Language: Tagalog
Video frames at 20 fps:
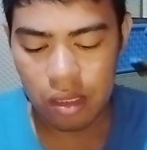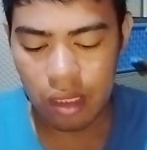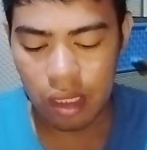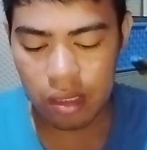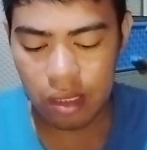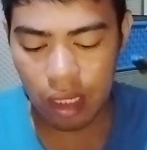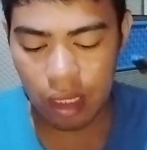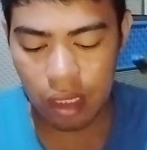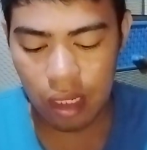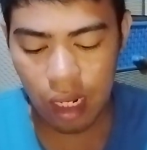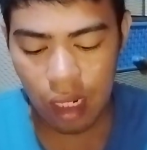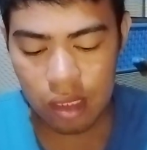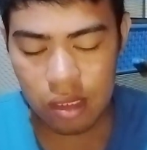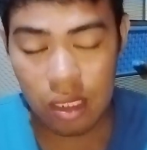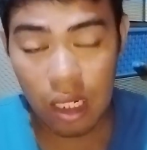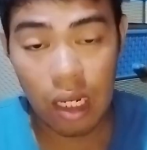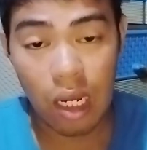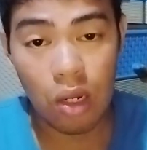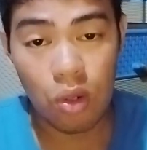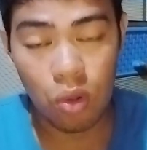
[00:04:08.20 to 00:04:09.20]
nasadlak
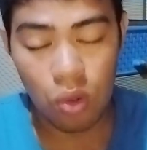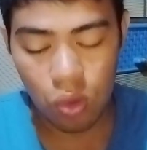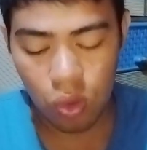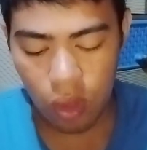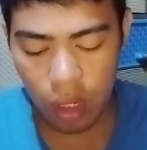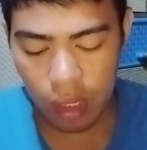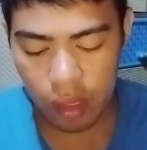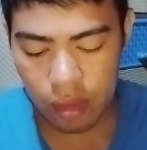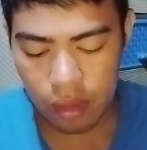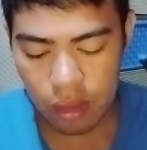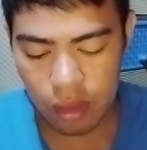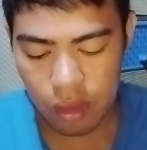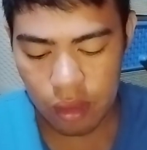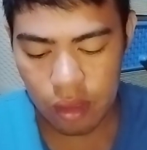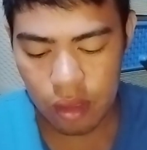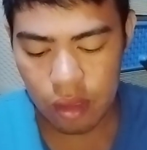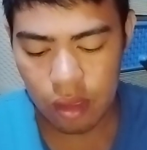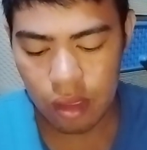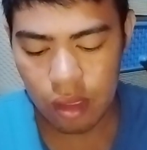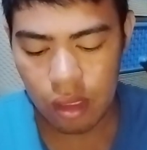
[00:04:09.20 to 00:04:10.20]
sa kaguluhan.
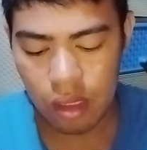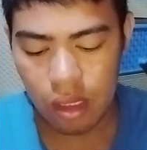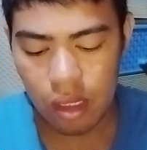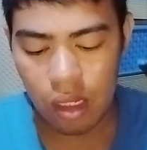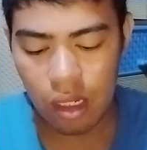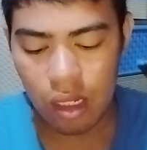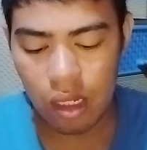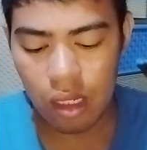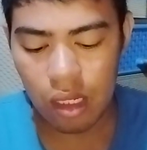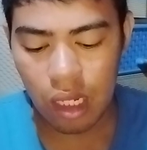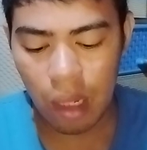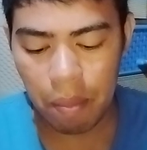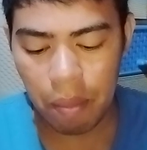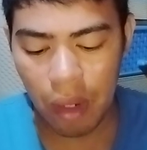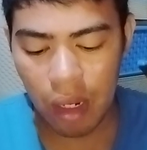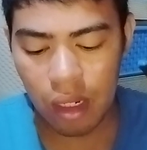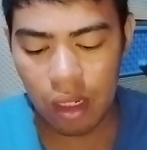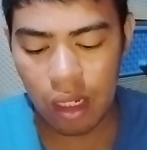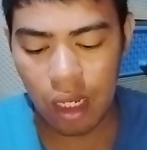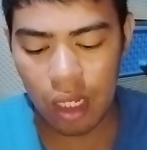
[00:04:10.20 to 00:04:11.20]

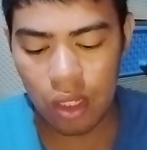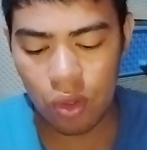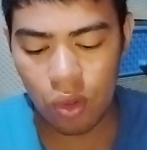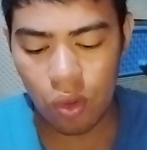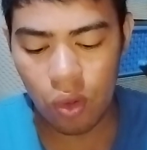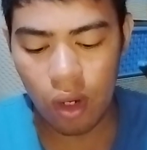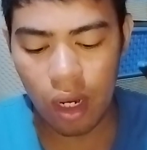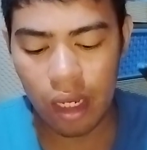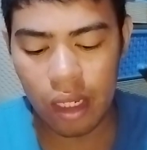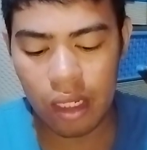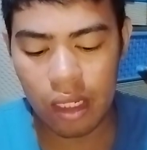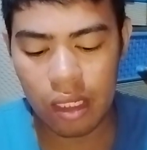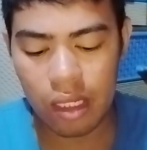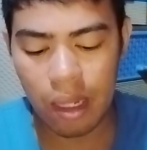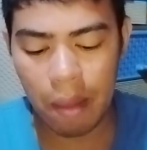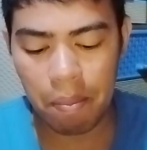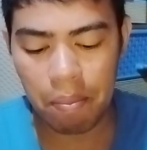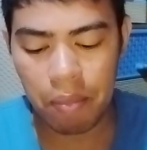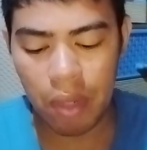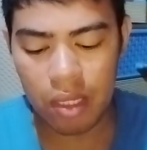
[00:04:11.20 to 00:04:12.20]
Kapag kayo ay
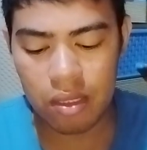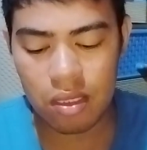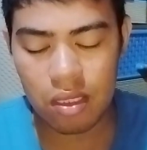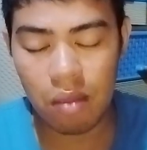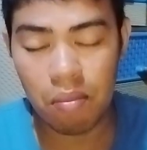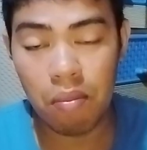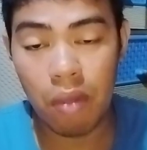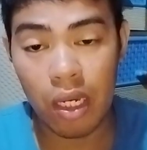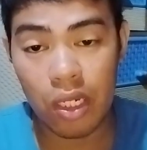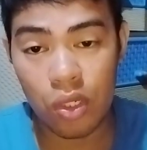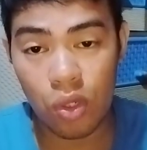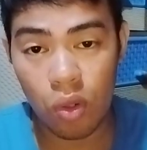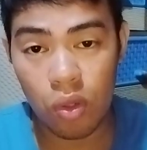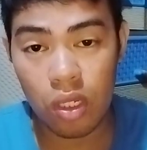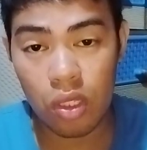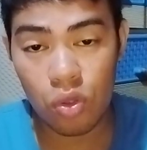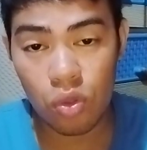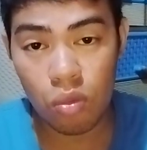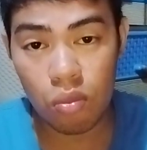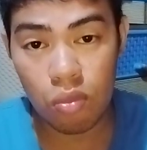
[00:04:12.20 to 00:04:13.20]
hinampas ng
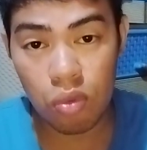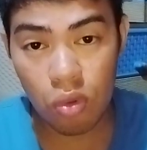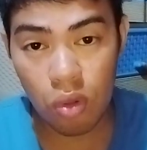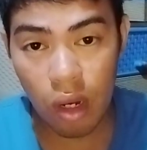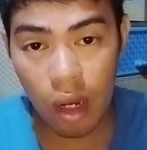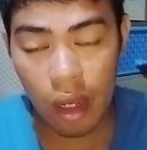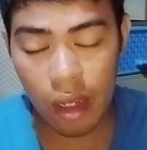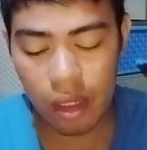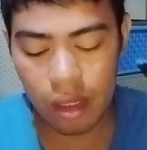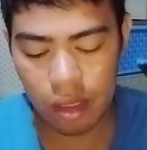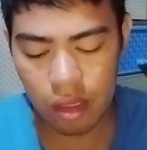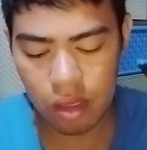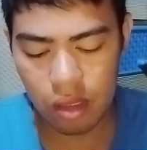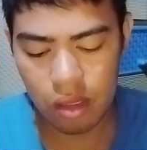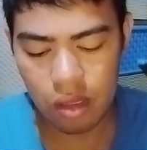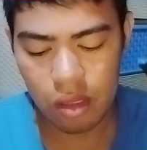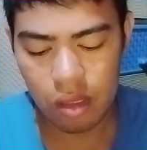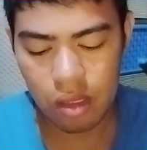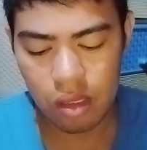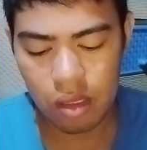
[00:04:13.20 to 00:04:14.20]
bagyo nitong buhay,
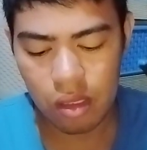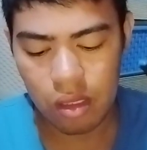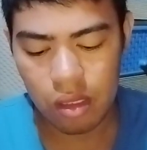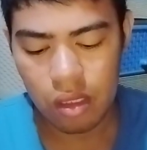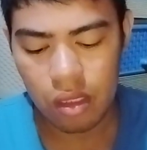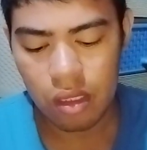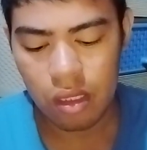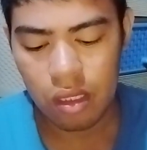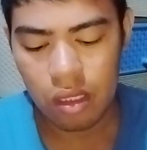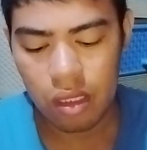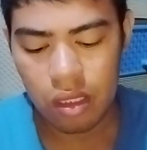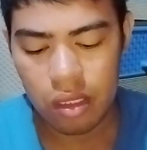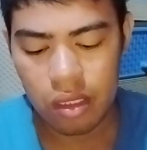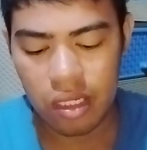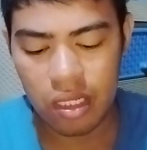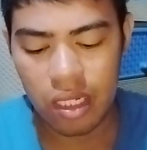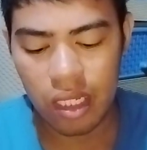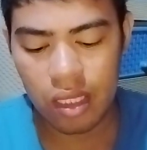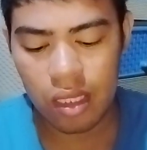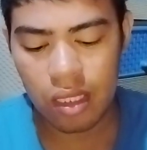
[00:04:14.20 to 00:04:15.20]

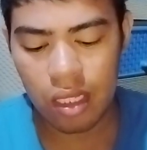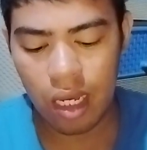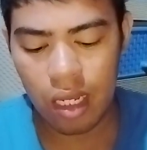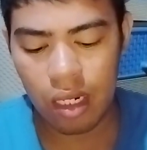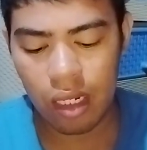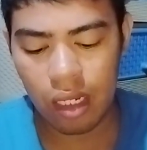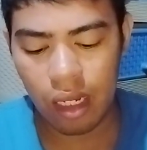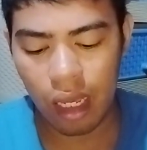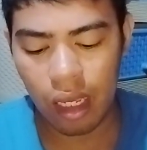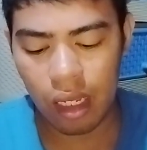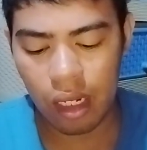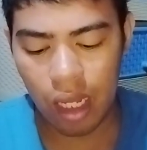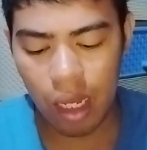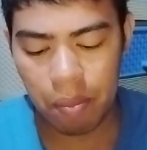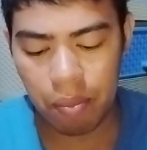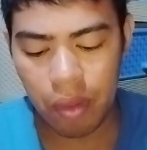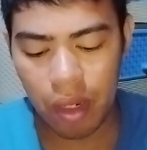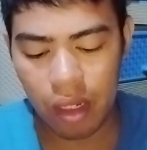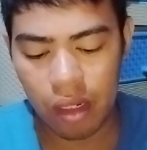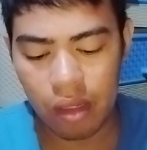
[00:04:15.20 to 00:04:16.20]
dinatna ng
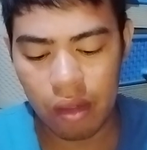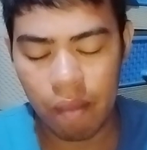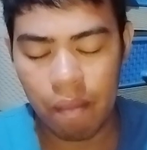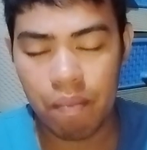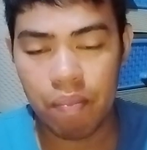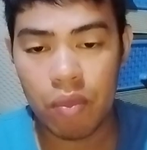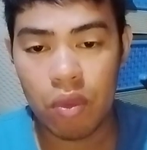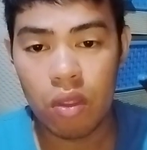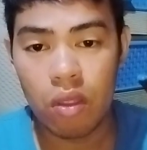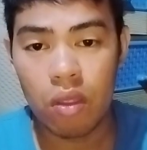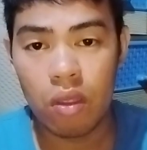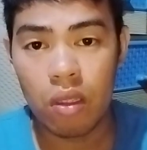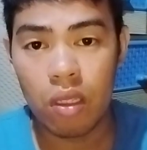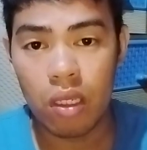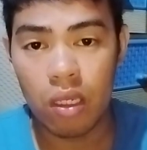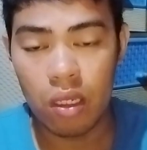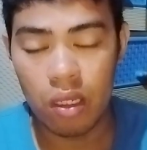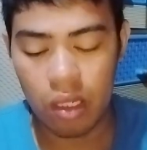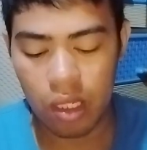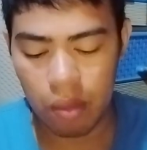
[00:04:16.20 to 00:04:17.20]
kahirapan,
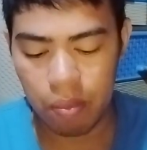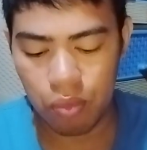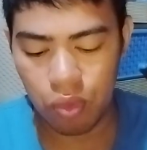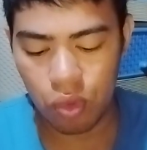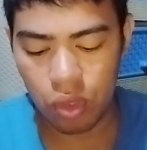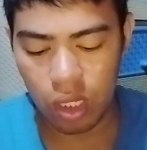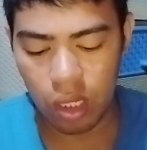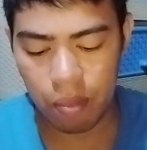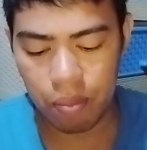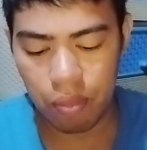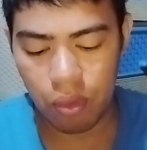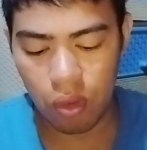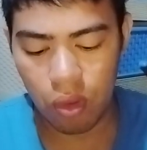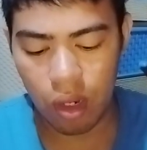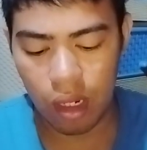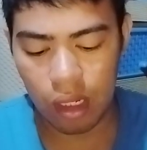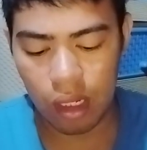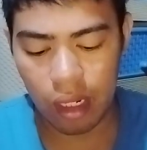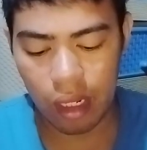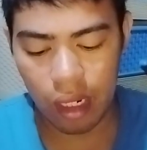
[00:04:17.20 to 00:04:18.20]
ipo-ipo
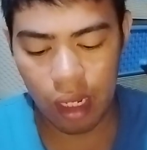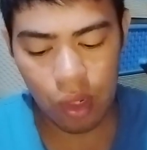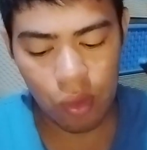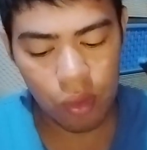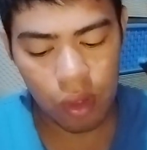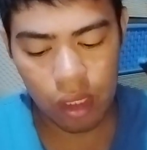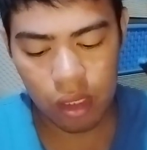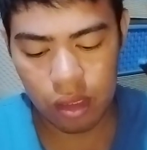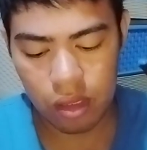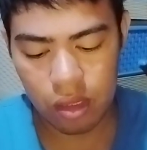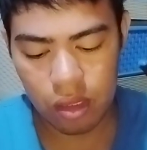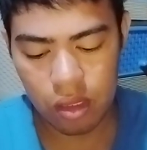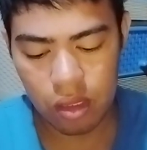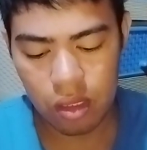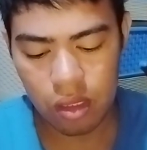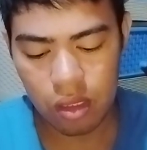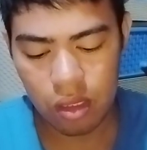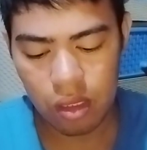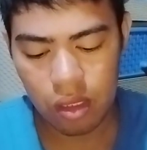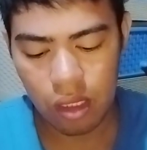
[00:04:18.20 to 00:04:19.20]
ang larawan,
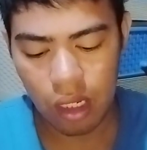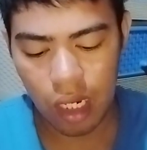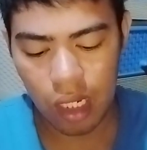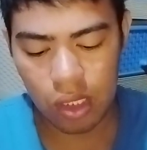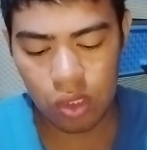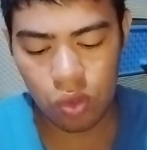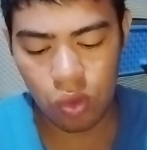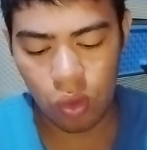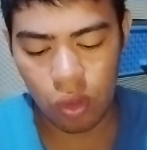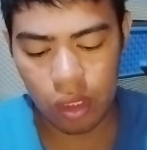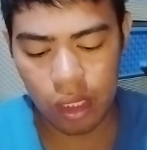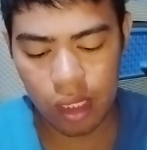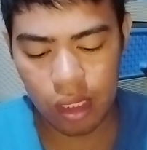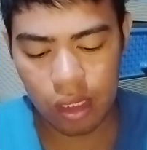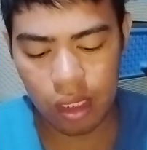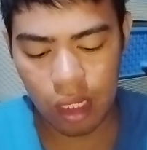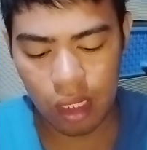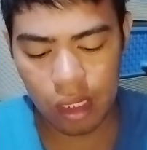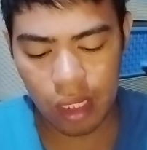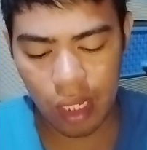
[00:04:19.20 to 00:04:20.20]
at kung
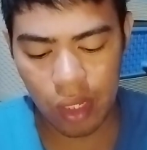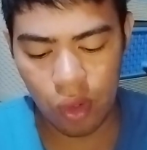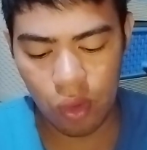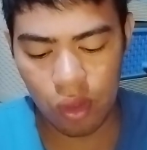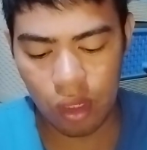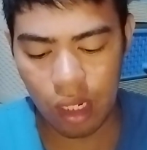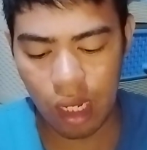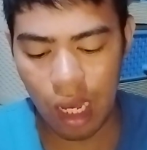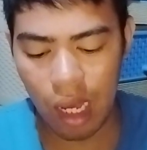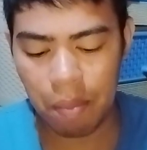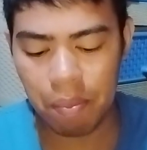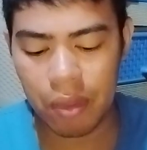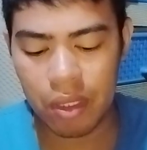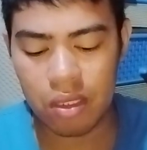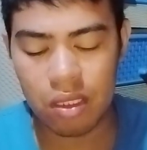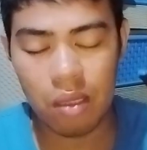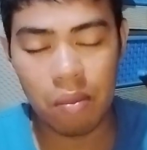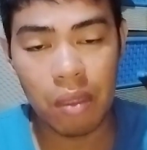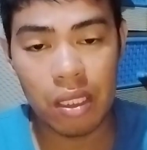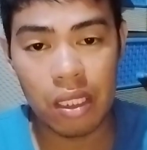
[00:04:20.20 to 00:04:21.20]
datnan kayo ng
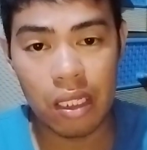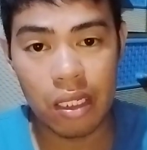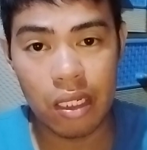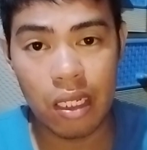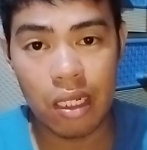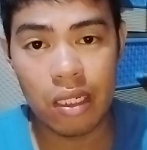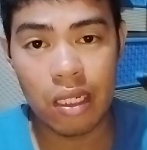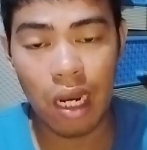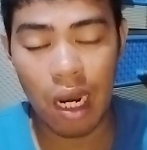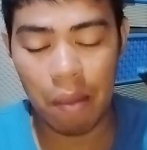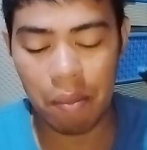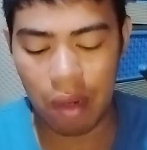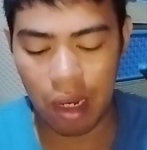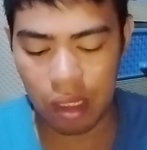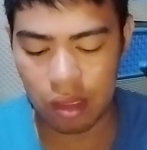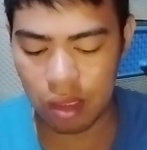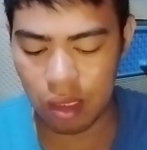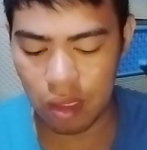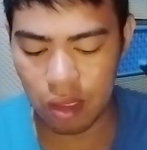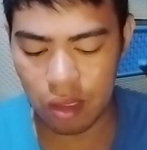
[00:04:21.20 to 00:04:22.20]
hapis ng matinding
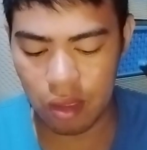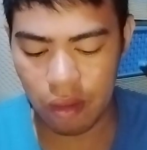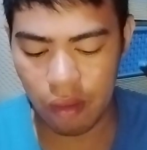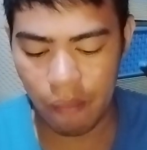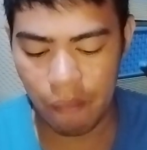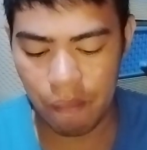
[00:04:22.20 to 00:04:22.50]
dalamhati